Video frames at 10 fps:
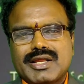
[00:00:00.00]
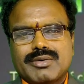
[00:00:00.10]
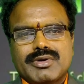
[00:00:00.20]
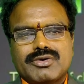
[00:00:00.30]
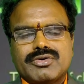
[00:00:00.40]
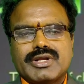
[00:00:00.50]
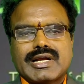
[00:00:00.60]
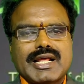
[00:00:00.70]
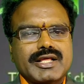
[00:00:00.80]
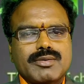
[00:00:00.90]
అనేకమైనటువంటి
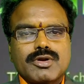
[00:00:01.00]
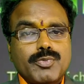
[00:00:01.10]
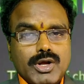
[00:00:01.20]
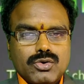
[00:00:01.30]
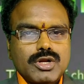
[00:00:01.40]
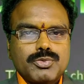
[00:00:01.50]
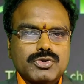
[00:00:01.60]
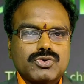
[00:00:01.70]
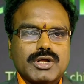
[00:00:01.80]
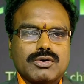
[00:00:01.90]
కార్యక్రమాల్లో
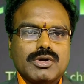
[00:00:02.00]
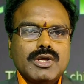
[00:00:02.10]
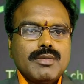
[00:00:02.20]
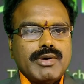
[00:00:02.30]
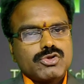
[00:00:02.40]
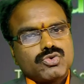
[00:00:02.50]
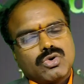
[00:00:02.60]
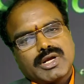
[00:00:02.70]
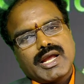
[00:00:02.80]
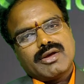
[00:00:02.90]
పాల్గొలేకపోతున్నారు మరి
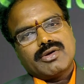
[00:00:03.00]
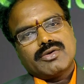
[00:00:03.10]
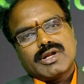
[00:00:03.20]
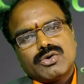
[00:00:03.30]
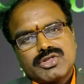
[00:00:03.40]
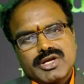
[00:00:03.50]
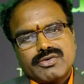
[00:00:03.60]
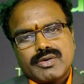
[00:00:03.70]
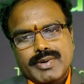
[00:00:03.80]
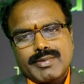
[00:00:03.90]
స్థూలకాయం వల్ల వచ్చేటువంటి